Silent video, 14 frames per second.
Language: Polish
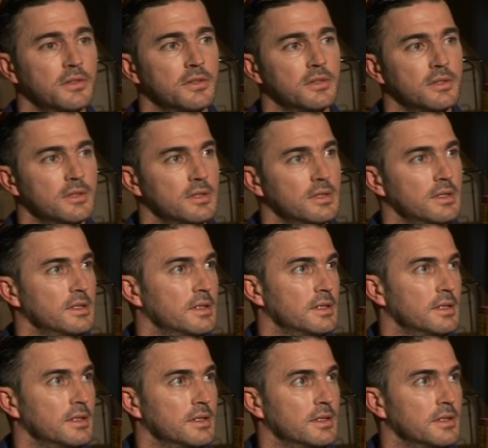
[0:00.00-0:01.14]
i,
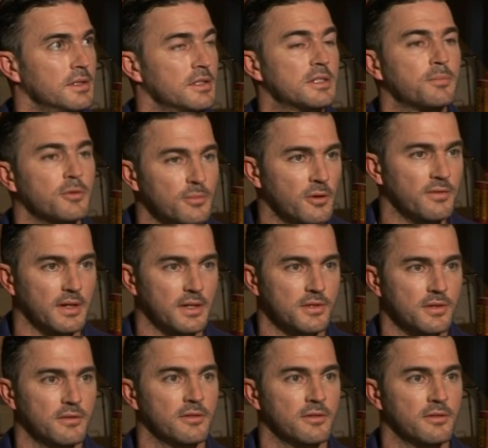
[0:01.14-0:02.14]
i spróbować